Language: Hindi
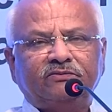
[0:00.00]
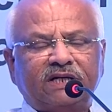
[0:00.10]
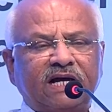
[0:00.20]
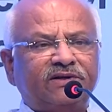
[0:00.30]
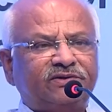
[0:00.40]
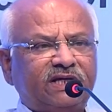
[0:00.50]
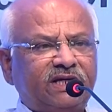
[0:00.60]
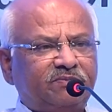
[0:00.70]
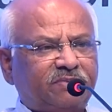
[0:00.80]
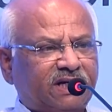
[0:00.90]
विकास
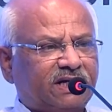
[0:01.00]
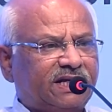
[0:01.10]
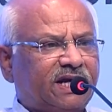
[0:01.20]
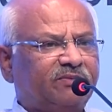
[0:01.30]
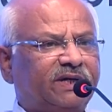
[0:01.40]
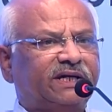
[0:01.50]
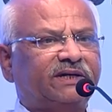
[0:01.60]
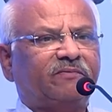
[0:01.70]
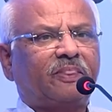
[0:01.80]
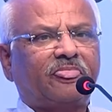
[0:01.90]
की प्रक्रिया
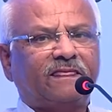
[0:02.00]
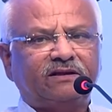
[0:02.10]
में